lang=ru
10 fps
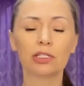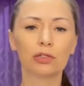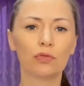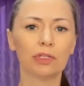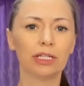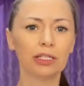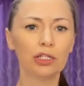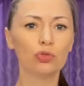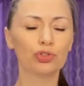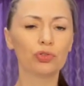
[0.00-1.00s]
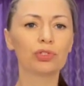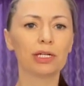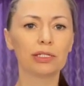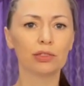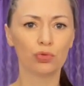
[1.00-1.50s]
от слова «долги» уже
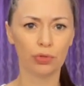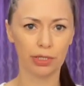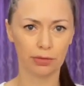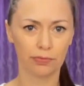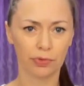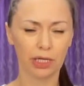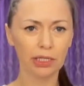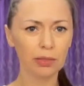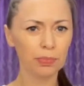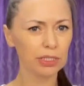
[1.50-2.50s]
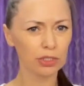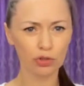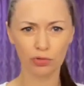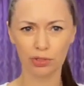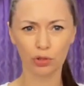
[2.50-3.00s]
ускользнули. Это
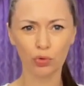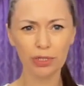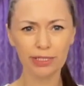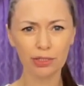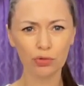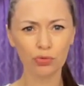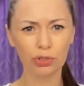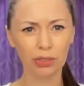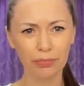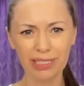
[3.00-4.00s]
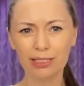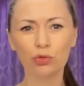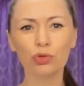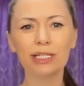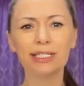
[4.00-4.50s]
произошло за доли секунды, мысль
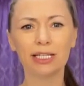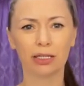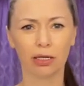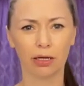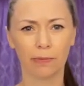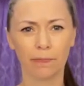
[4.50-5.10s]
улетела.